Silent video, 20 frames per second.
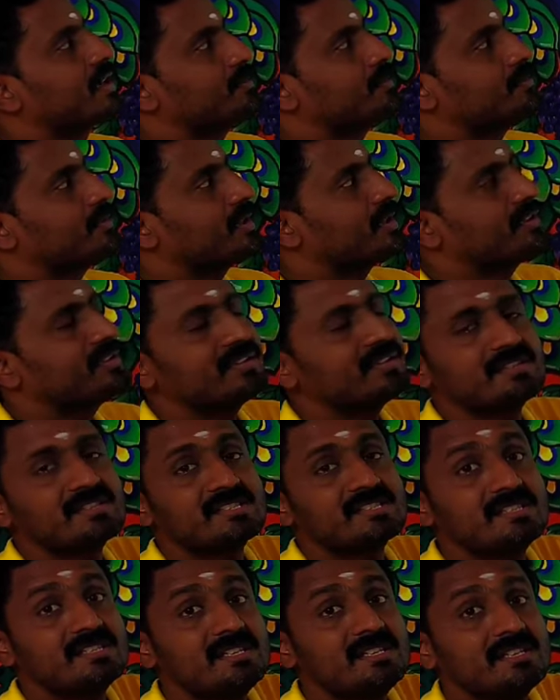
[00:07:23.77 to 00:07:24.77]
தலைப்பு தான் இந்த
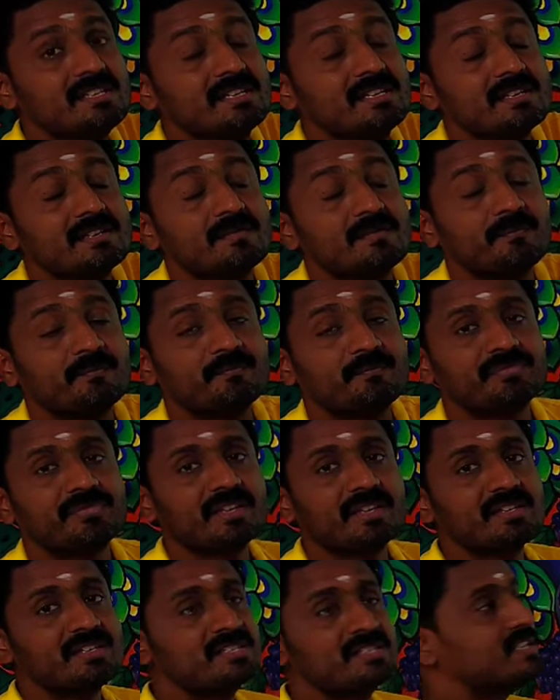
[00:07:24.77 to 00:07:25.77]
ஸ்டீல்
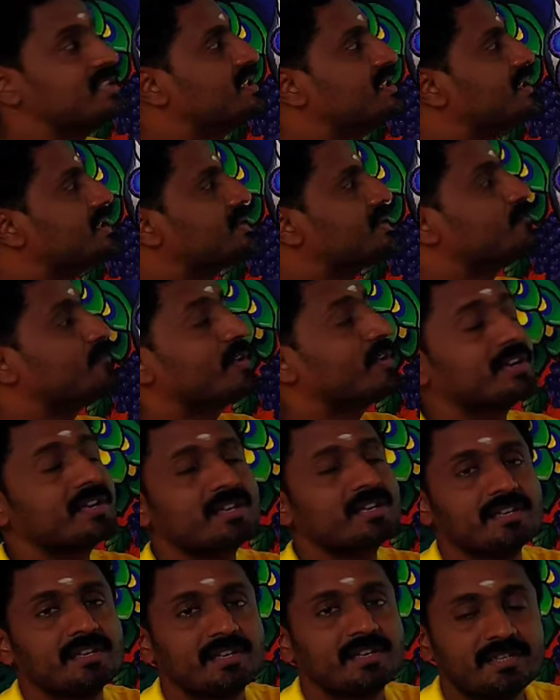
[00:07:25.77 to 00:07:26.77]
ஸ்டீலின்
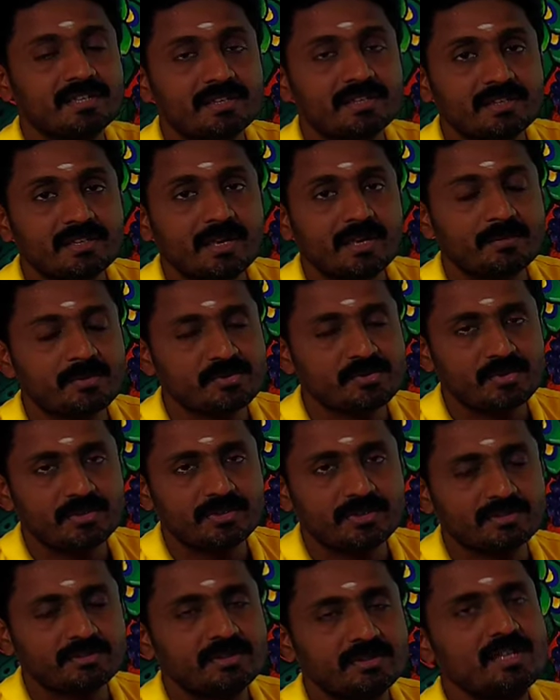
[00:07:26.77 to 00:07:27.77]
வகைகள் அப்படின்னு
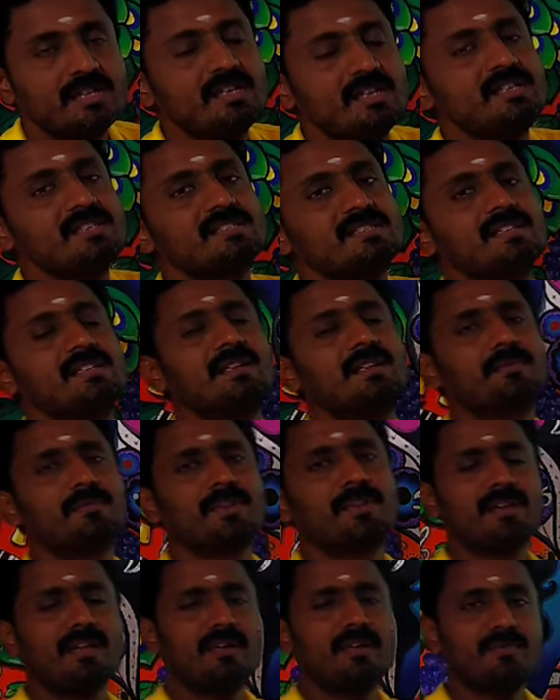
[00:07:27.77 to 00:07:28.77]
சொல்லிவிட்டு ஸ்டீல்
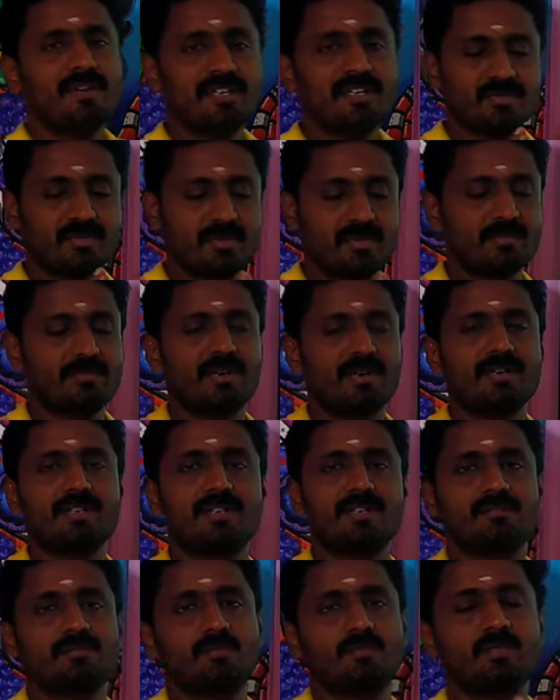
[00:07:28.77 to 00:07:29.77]
அப்படின்னா வேஸ்குலர்
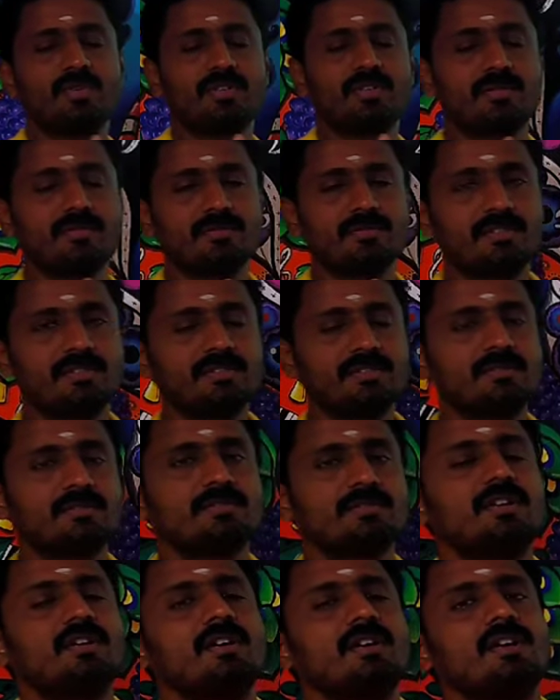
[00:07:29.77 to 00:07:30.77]
பண்டில் உள்ளுக்கு வந்து
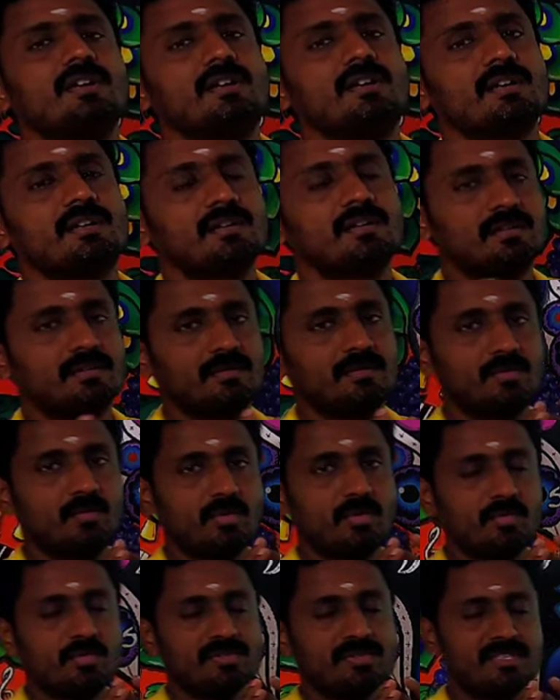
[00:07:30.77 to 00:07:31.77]

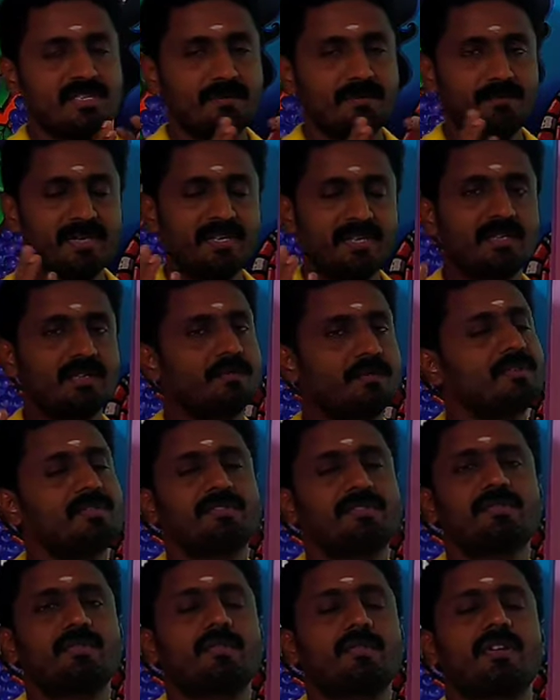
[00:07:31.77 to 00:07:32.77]
ஒரு ஸ்டெம் இருக்குது அப்படின்னு
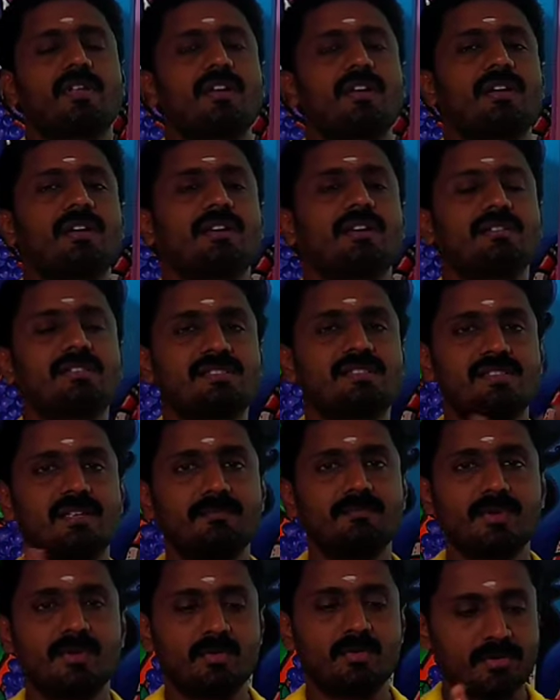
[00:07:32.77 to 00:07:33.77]
வச்சுக்கோங்களேன் அந்த
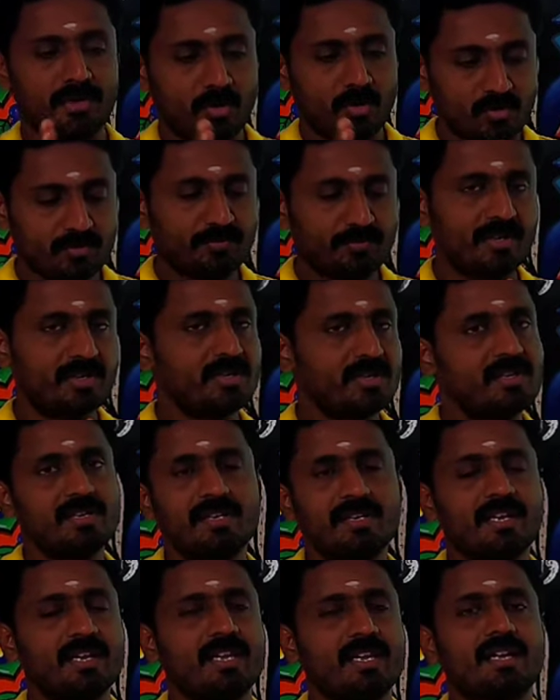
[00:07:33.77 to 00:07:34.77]
ஸ்டெம்முக்கு நடுப்பகுதி
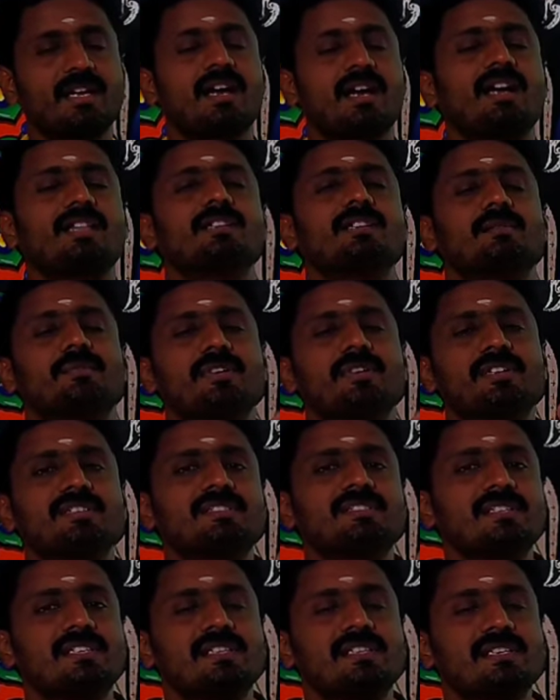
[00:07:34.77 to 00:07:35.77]
இருக்குல்ல அதுக்கு பேர்
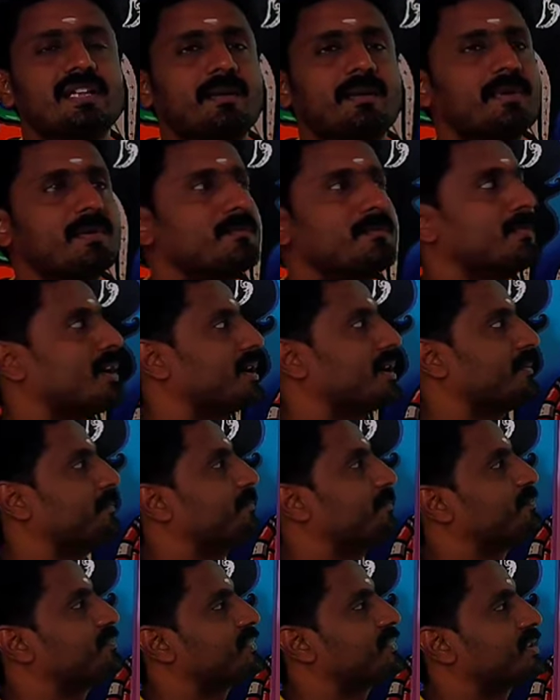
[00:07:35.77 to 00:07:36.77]
ஸ்டீல் அப்படிம்பாங்க
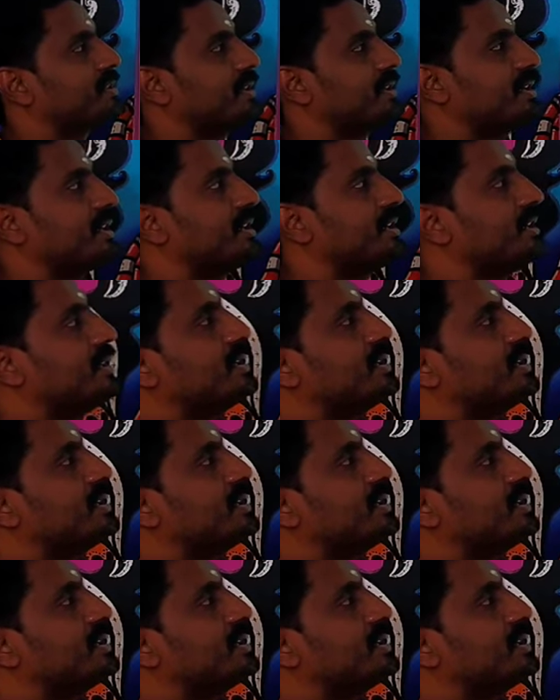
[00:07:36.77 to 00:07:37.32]
ரைட்டா